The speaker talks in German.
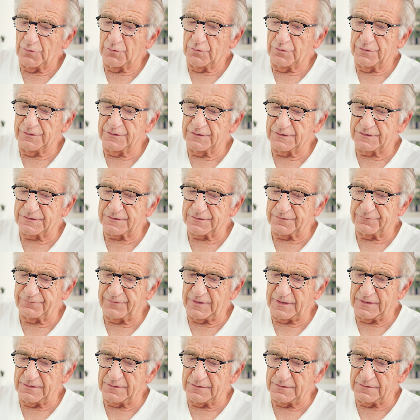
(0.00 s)
und
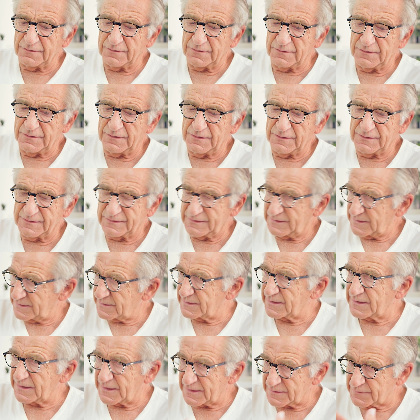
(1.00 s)
wenn ich
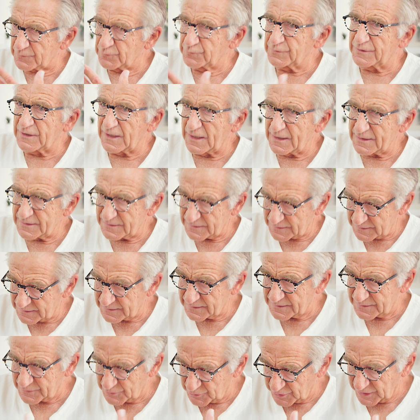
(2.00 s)
diese
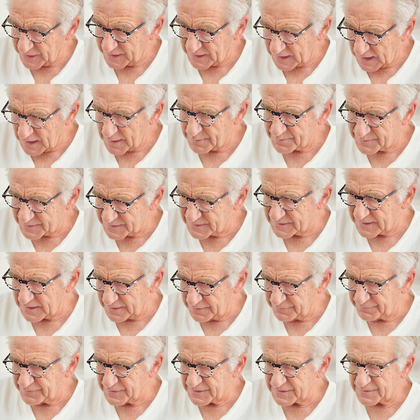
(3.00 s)
Gesundheitscheck-ups,
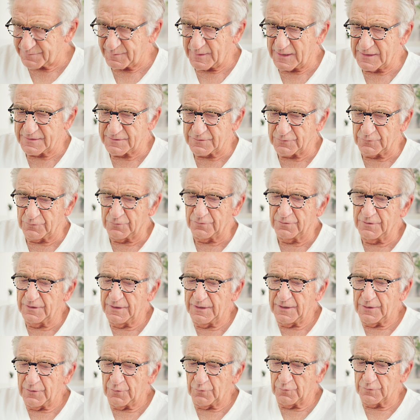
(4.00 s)
nennen wir es mal so,
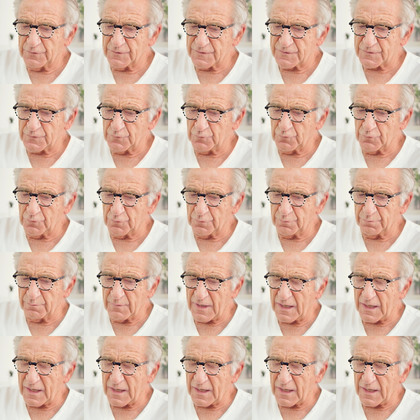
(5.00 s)
Untersuchungen